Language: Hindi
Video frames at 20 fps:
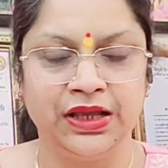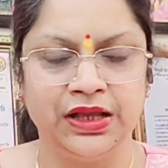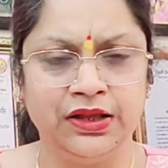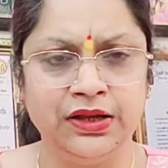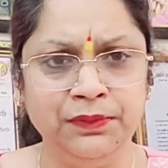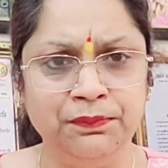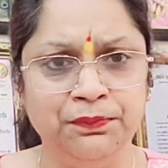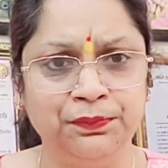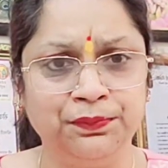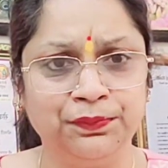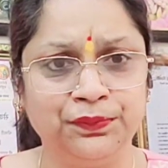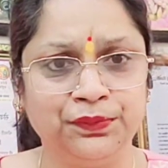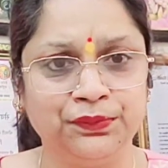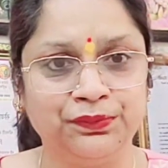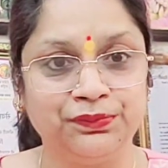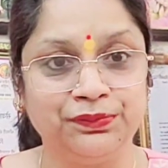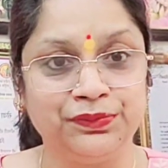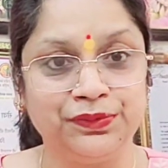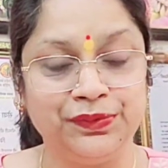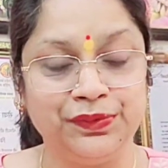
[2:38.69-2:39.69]
अरे
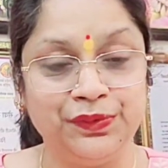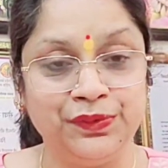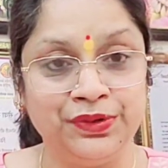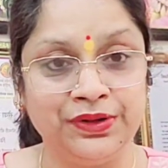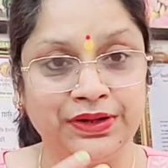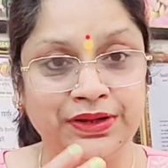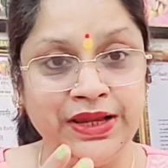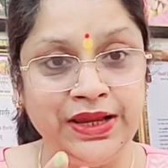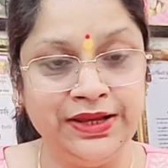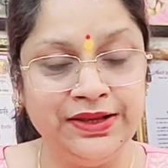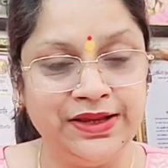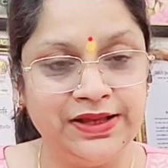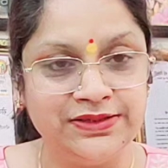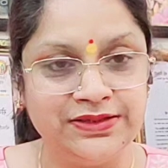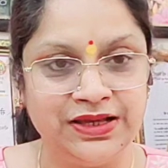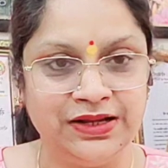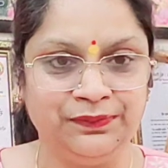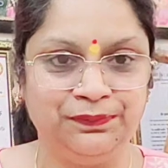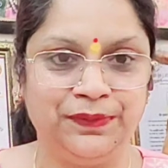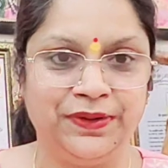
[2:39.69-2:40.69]
उनकी
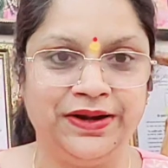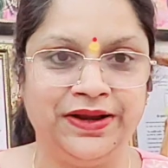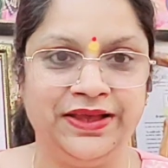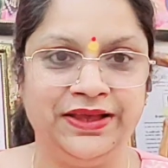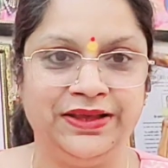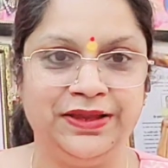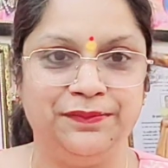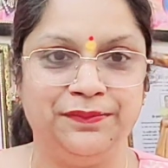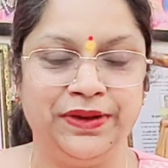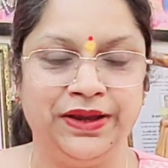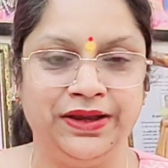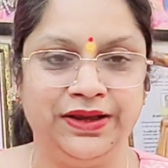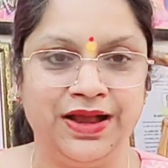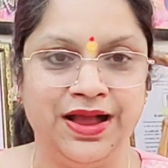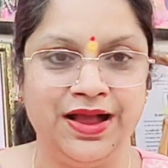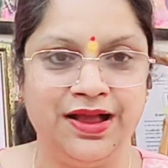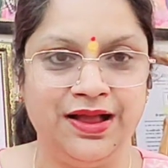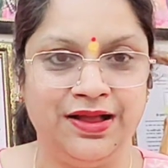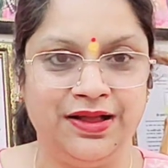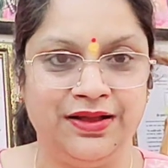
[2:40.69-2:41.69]
नज़र पड़ेगी
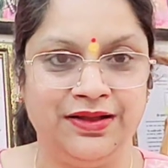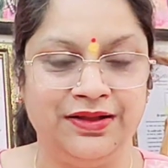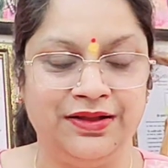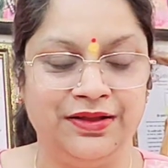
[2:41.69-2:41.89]
भैया